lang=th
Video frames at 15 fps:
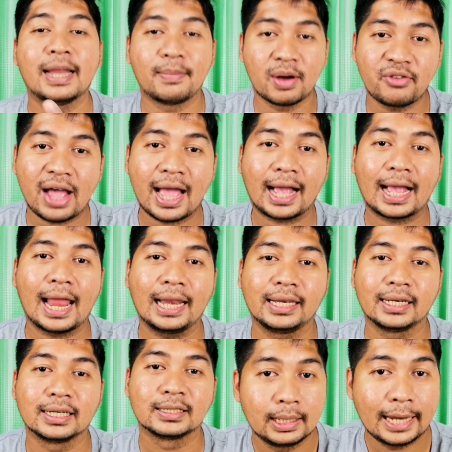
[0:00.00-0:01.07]
นำมาฝากกัน
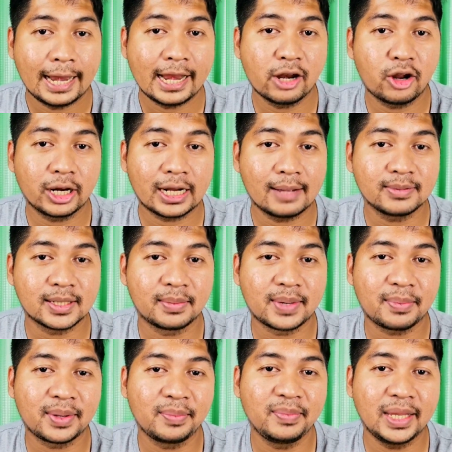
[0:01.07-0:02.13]
และแน่นอนครับ
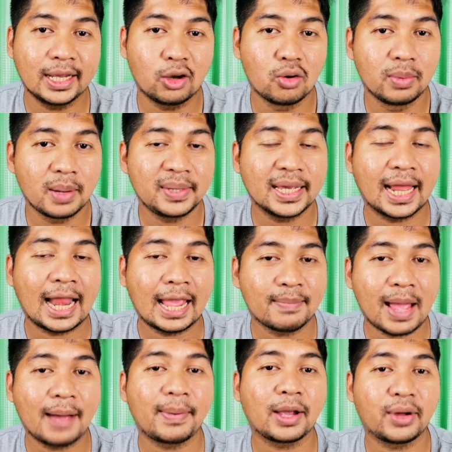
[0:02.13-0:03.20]
สำหรับคลิปนี้คงไม่มีอะไร
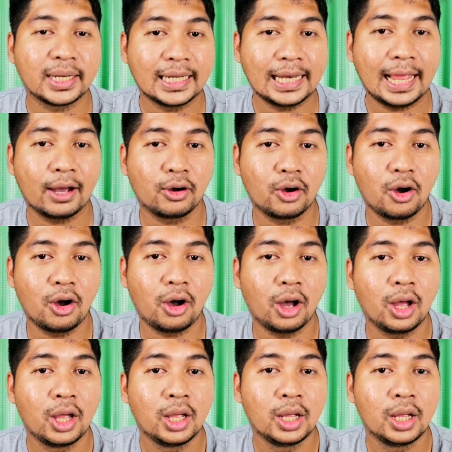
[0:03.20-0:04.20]
มากไปกว่านี้แล้วก็